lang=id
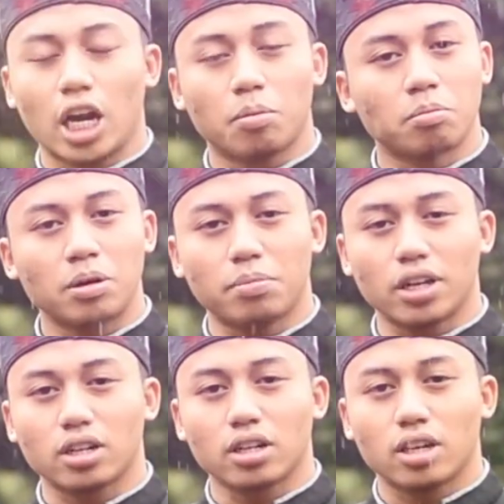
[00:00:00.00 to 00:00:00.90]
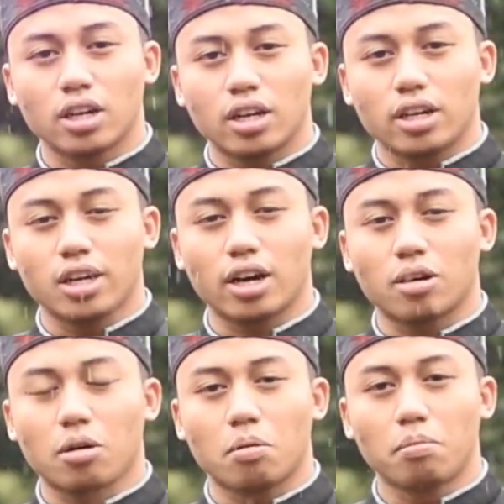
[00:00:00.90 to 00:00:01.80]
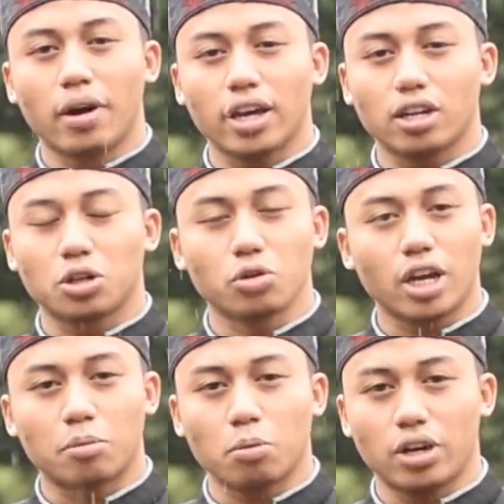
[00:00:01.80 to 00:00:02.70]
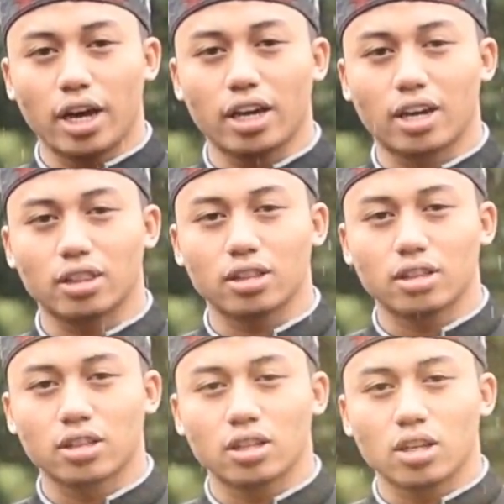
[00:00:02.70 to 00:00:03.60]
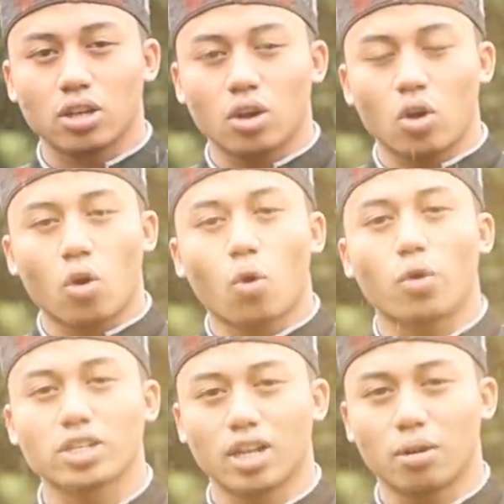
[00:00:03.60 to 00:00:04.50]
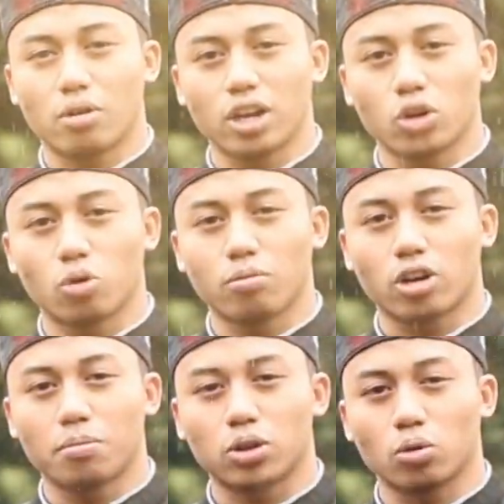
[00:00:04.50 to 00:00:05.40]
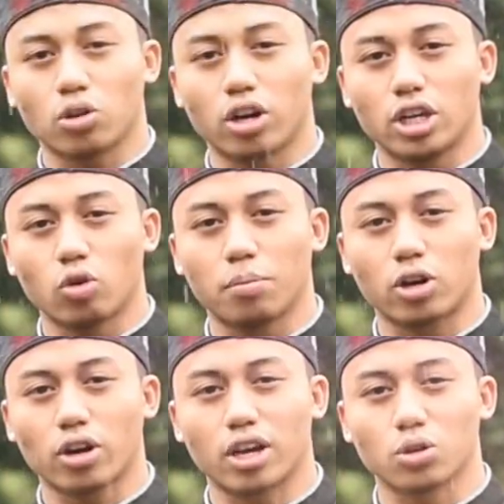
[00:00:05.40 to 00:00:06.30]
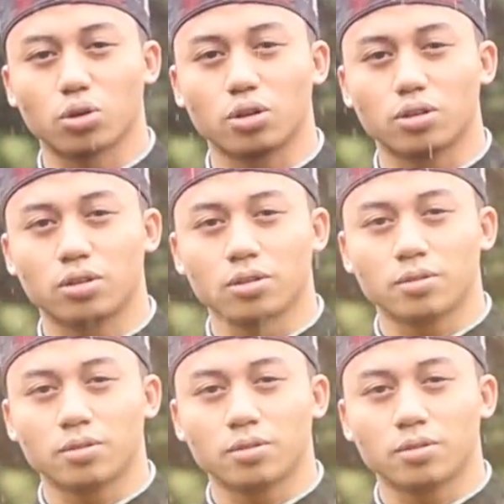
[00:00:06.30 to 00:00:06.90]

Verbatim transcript: dan pemimpin yang baik di dunia maupun di akhirat. Wassalamualaikum warahmatullahi wabarakatuh.